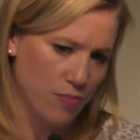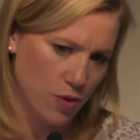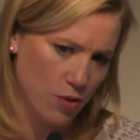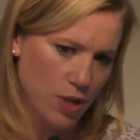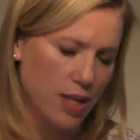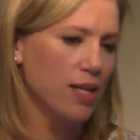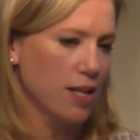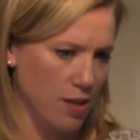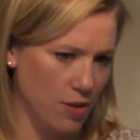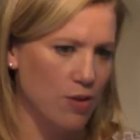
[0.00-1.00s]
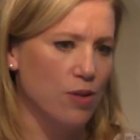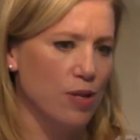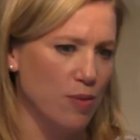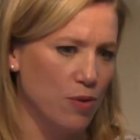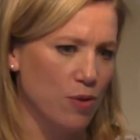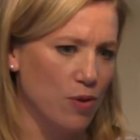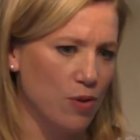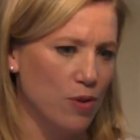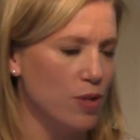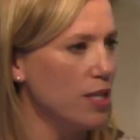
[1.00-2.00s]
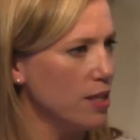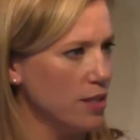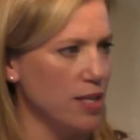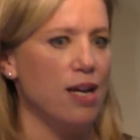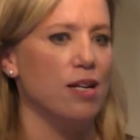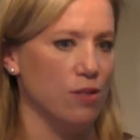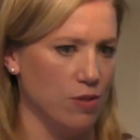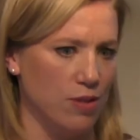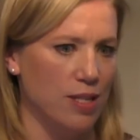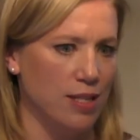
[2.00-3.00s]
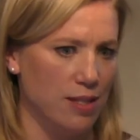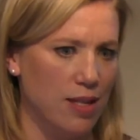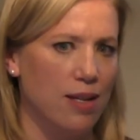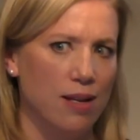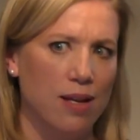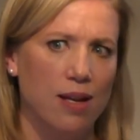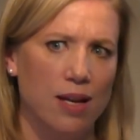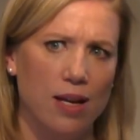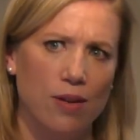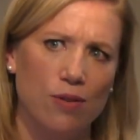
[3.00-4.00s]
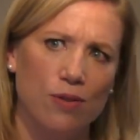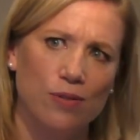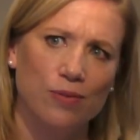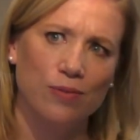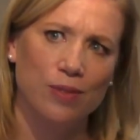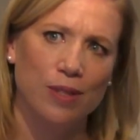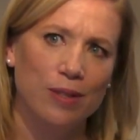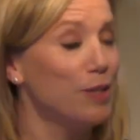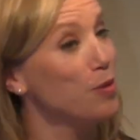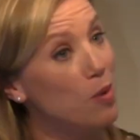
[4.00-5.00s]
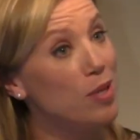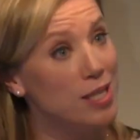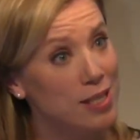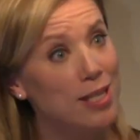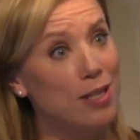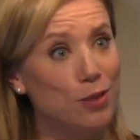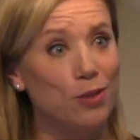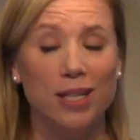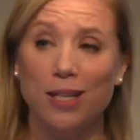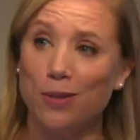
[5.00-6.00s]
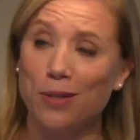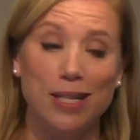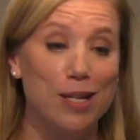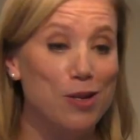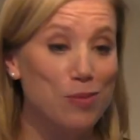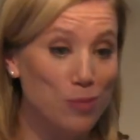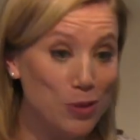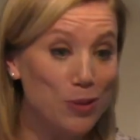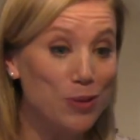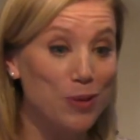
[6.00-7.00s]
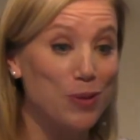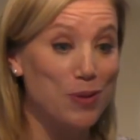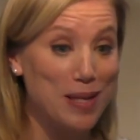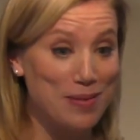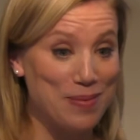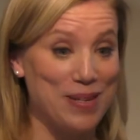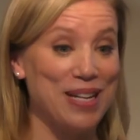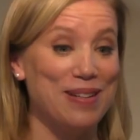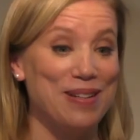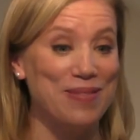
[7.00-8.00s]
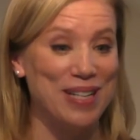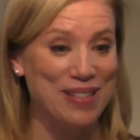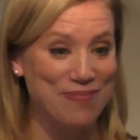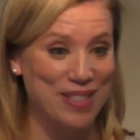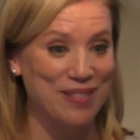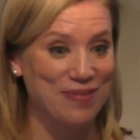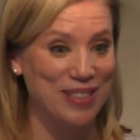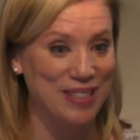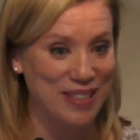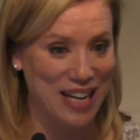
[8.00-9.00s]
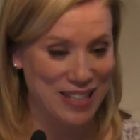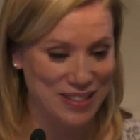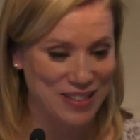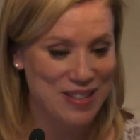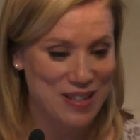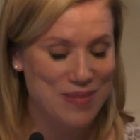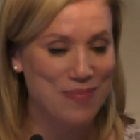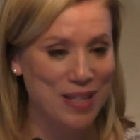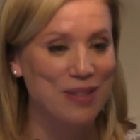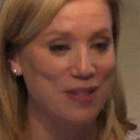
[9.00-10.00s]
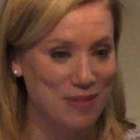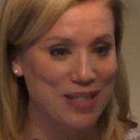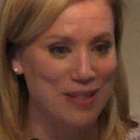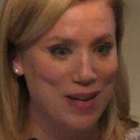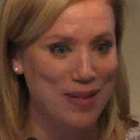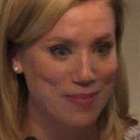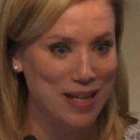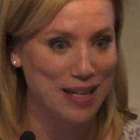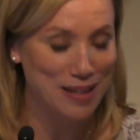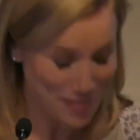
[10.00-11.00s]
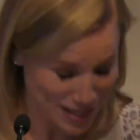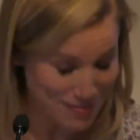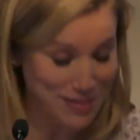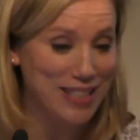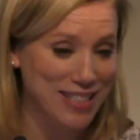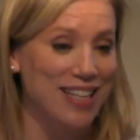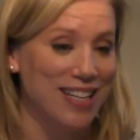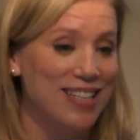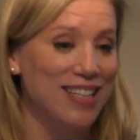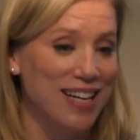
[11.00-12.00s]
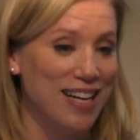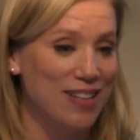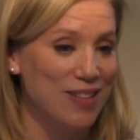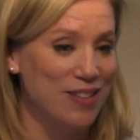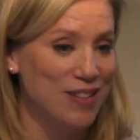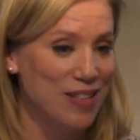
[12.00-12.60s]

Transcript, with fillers: と茅ヶ崎というよりも本当にシェアするんですね。あの実は私佐田町にいた時に潜ることをな、ままま、あの勉強しました、まま、学びましたあの